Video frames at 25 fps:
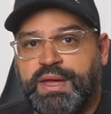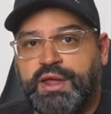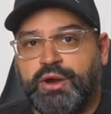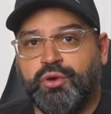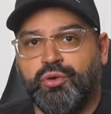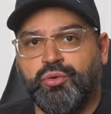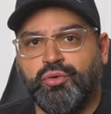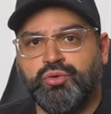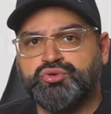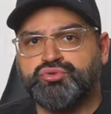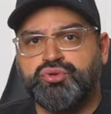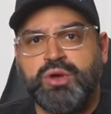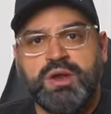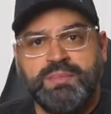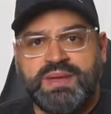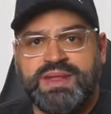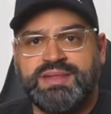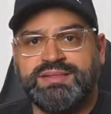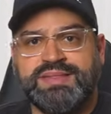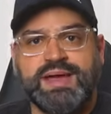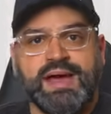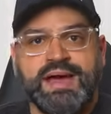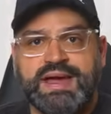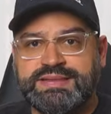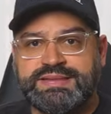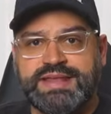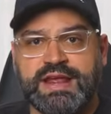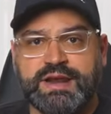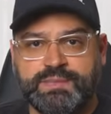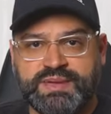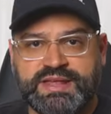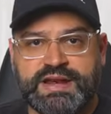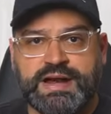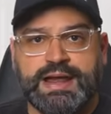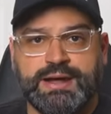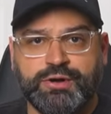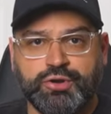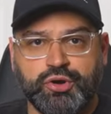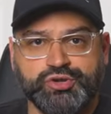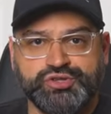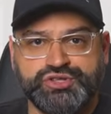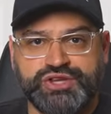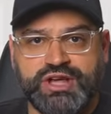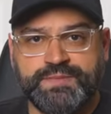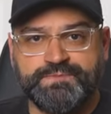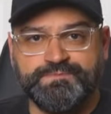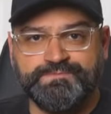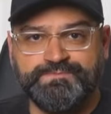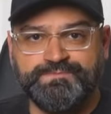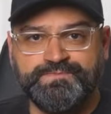pero usualmente ahí termina la
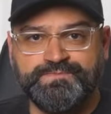cosa.